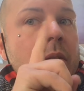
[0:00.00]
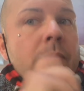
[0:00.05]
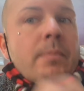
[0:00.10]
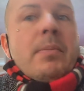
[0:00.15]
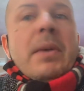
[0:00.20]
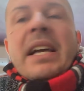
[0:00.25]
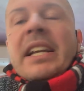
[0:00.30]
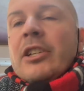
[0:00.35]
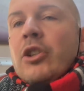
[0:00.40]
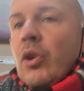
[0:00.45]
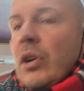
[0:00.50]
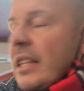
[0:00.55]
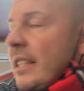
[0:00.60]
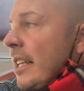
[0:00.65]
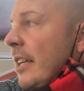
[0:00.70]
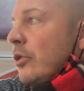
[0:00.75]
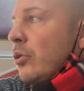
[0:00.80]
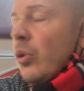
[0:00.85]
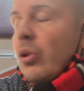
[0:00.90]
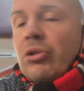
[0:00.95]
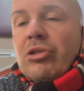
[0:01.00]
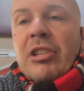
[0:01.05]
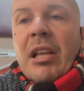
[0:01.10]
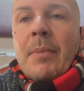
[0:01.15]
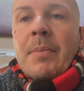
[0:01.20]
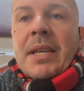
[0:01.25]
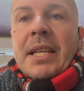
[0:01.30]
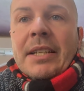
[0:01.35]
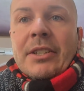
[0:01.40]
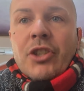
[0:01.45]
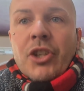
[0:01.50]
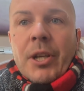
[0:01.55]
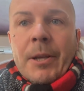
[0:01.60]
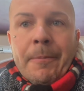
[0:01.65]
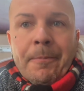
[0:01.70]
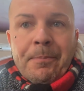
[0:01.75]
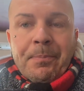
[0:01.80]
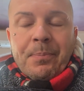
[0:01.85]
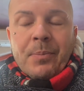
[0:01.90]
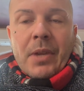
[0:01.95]
mercoledì a tutti
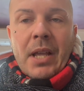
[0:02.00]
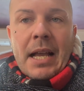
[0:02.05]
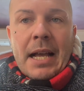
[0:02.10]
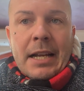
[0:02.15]
amici.